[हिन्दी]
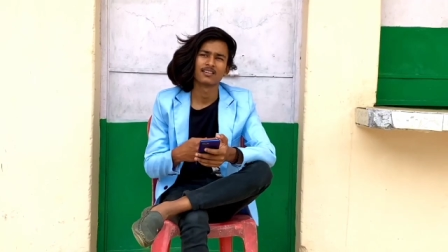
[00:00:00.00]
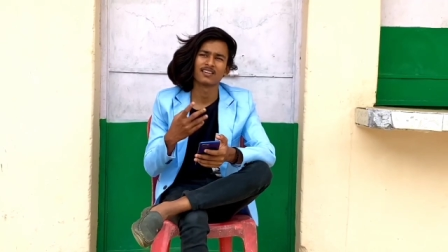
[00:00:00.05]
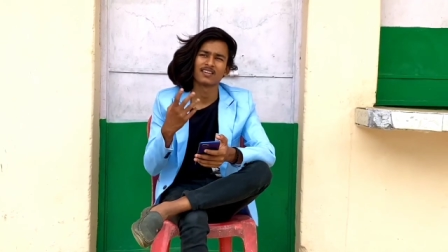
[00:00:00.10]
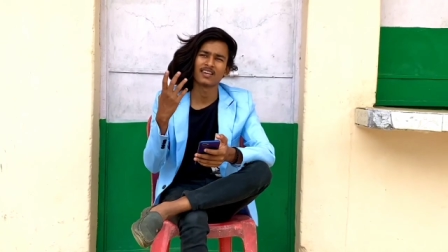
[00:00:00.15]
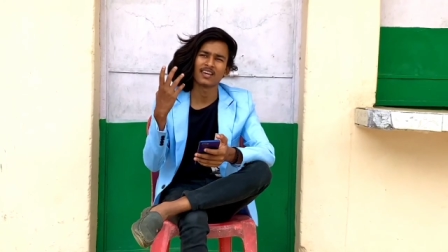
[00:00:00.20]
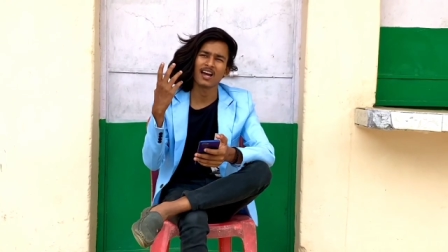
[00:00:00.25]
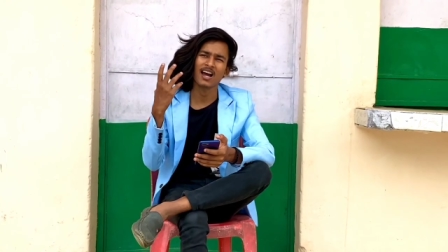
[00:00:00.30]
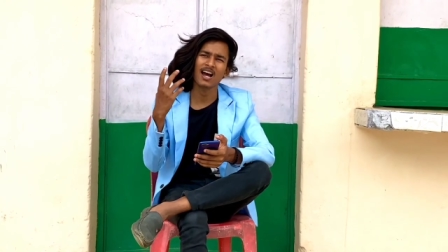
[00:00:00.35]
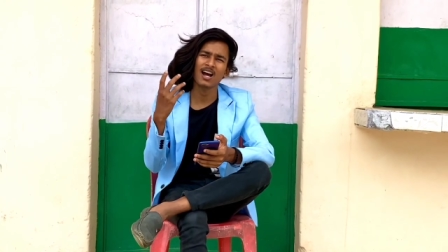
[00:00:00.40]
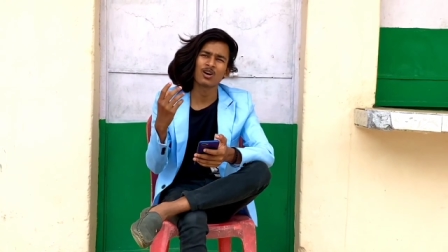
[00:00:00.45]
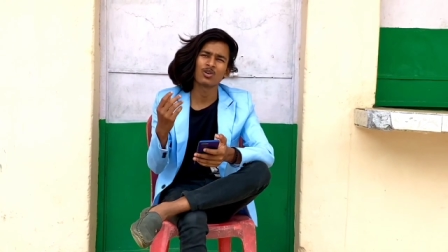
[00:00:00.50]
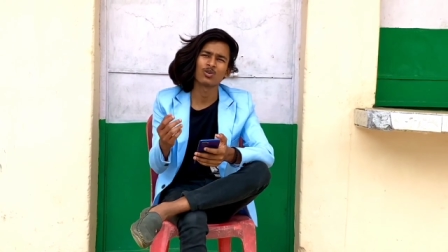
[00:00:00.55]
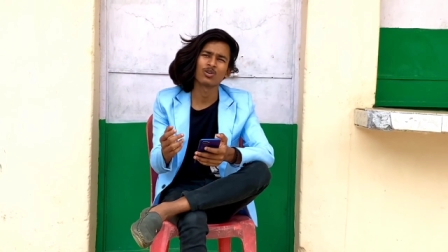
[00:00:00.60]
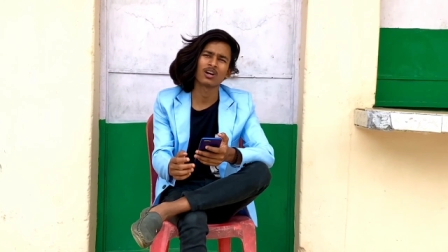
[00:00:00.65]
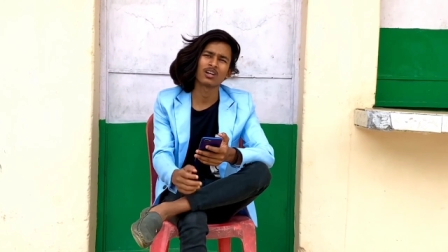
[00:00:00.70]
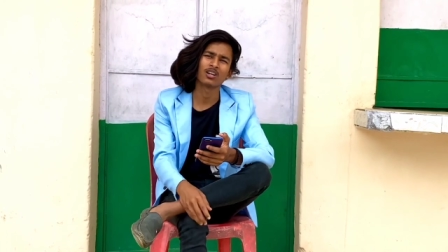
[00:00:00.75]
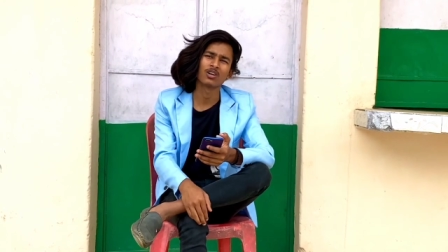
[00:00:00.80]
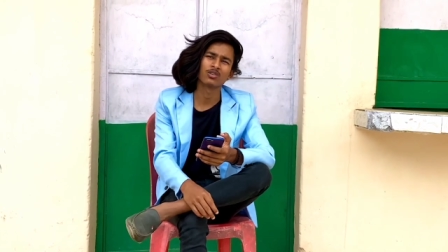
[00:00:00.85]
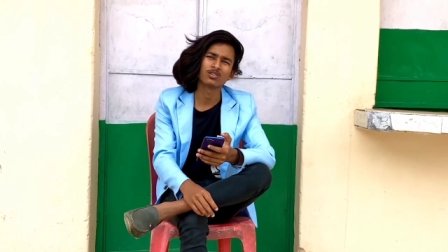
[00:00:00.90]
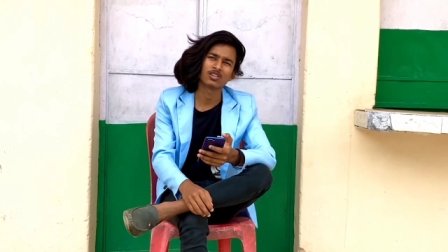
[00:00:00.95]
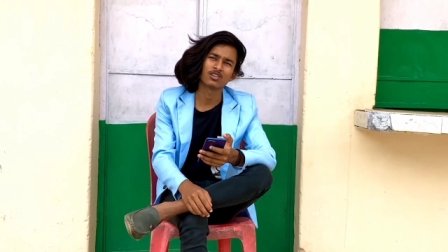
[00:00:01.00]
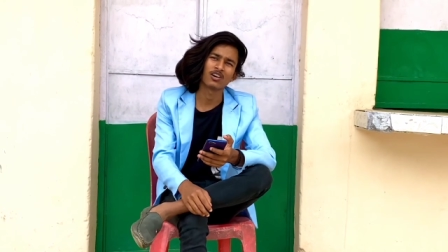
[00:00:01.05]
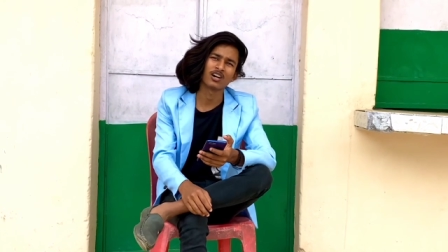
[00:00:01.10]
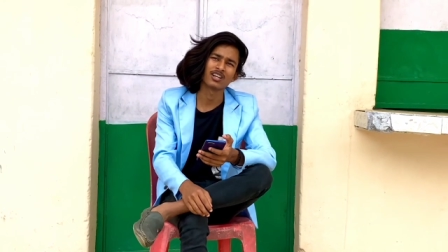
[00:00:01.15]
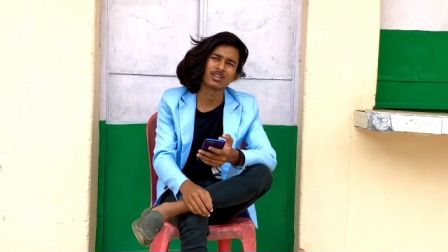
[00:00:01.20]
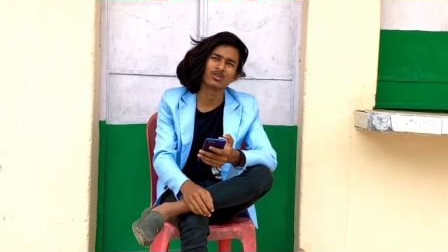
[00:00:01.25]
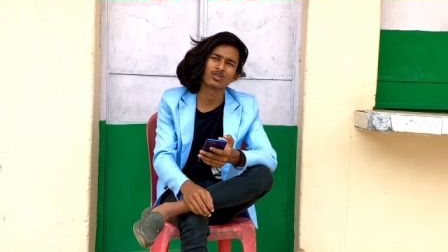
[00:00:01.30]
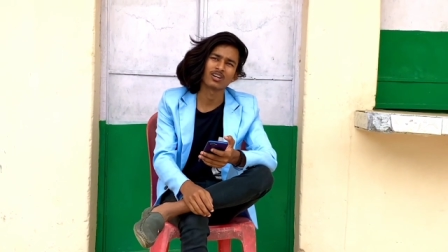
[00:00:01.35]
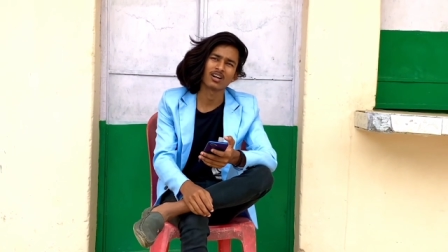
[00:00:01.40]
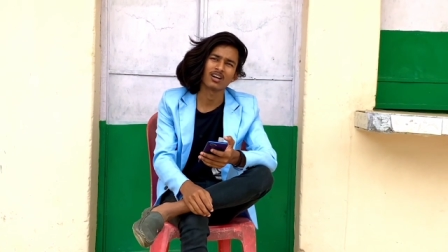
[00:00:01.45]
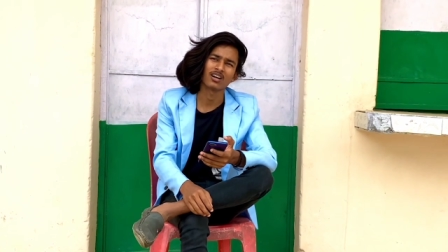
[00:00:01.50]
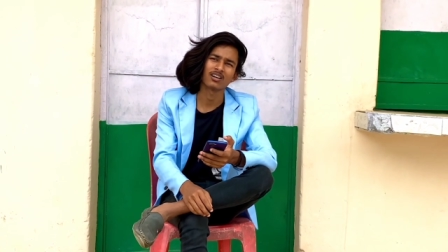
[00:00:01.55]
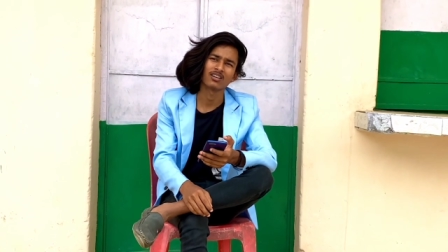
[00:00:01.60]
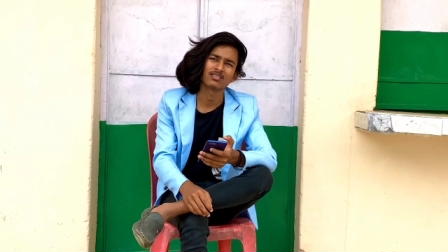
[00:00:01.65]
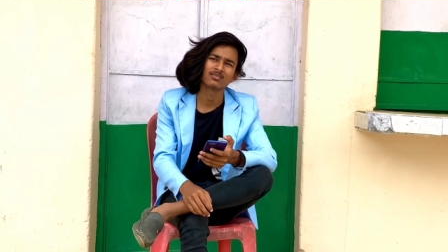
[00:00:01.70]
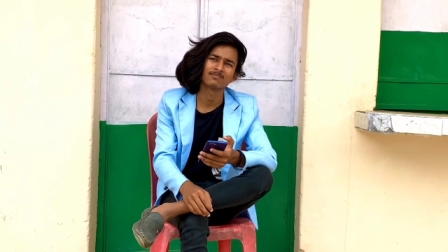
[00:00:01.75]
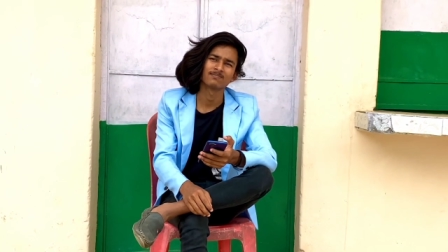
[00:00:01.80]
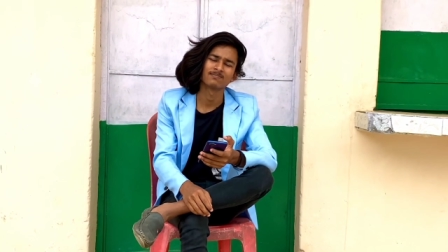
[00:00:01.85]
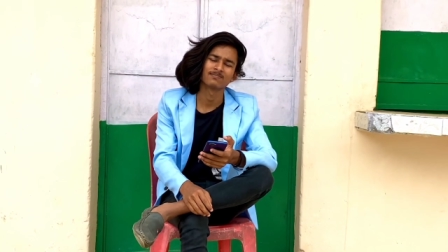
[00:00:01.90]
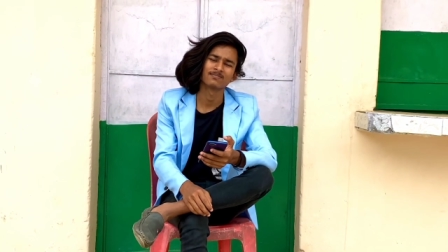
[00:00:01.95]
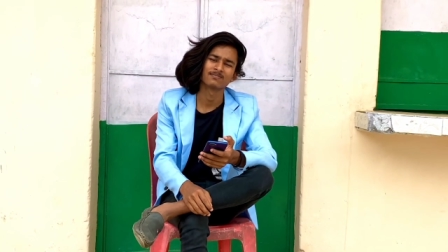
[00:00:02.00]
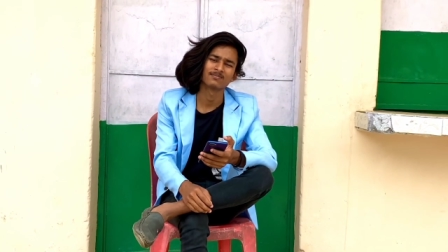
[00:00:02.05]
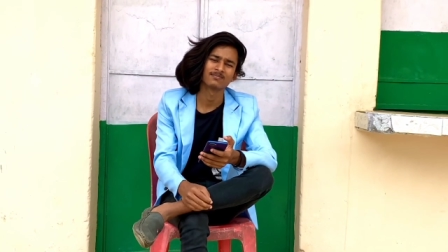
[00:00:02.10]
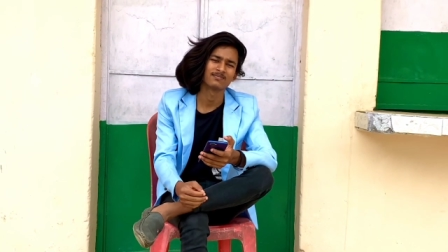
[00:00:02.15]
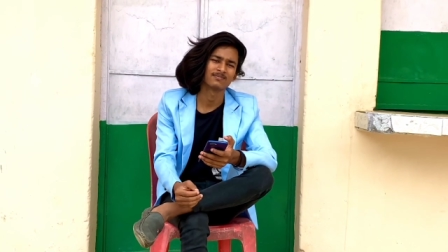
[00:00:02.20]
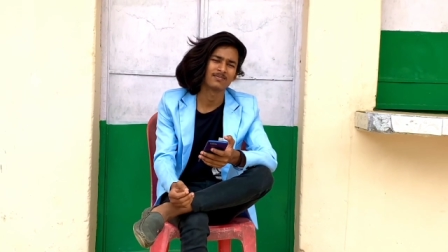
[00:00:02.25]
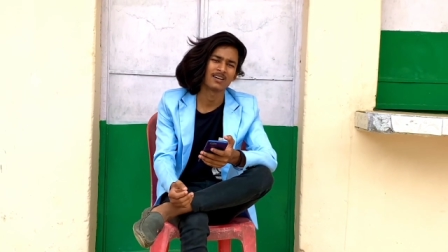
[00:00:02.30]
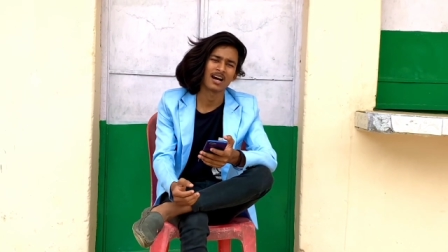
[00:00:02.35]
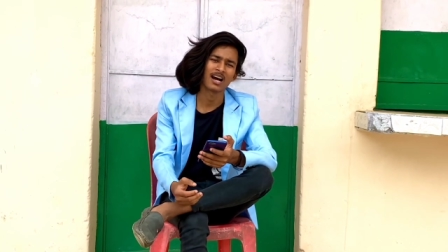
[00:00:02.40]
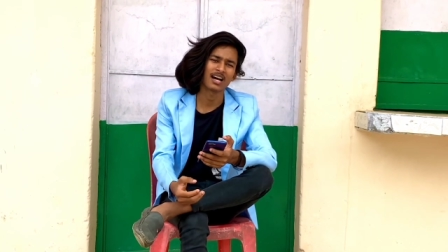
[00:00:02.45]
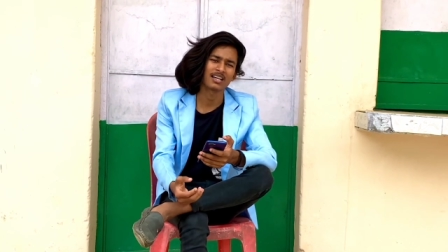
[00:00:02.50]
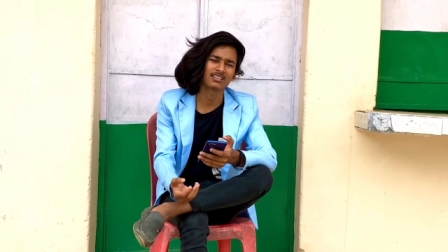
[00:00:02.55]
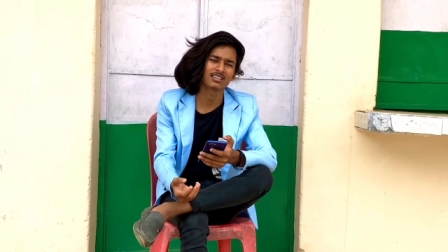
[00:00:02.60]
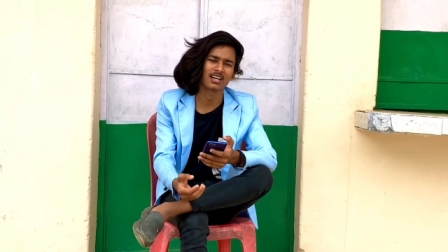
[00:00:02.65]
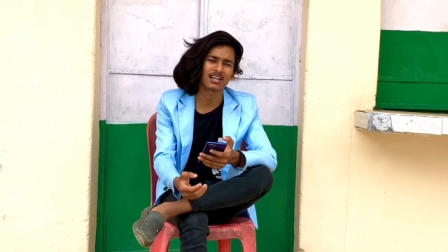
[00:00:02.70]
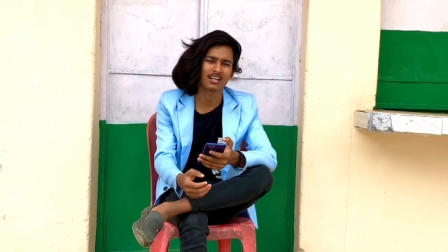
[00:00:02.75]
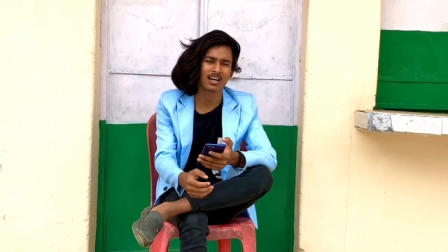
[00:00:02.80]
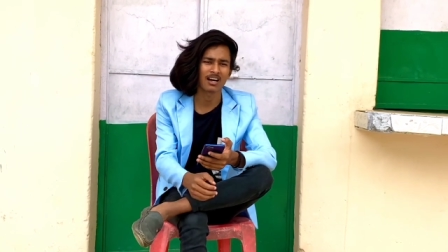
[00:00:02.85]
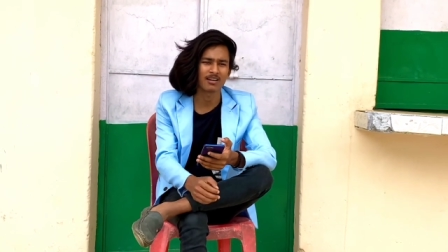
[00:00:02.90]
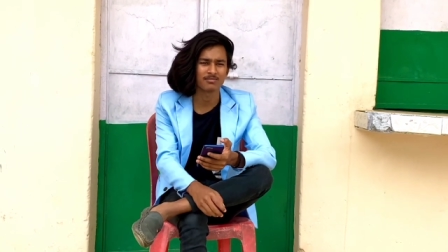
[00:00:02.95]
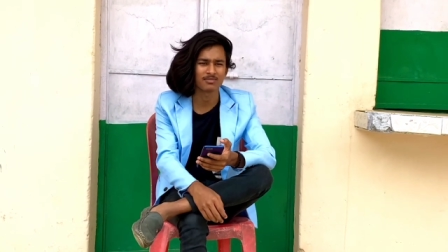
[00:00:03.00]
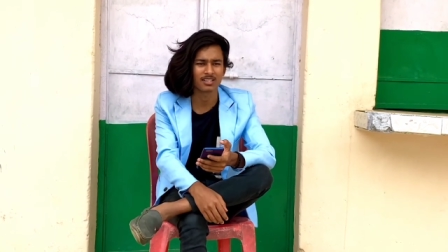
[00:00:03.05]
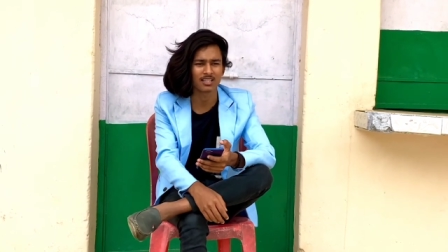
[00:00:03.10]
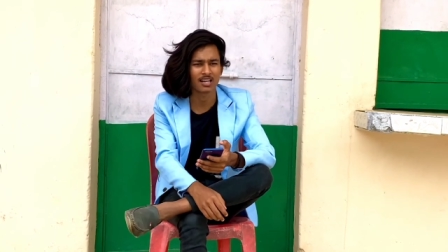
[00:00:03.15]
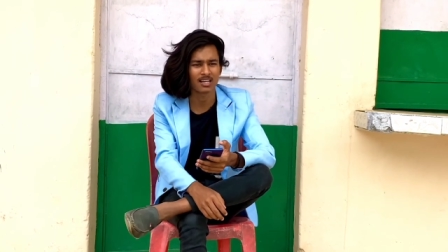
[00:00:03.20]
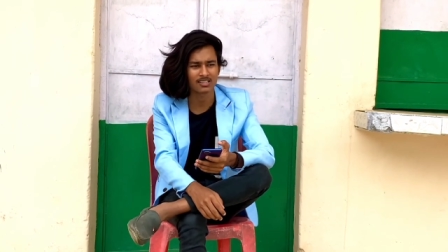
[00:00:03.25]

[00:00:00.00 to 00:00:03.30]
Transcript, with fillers: क्या होगा नौजवानों का हाथ का काम चला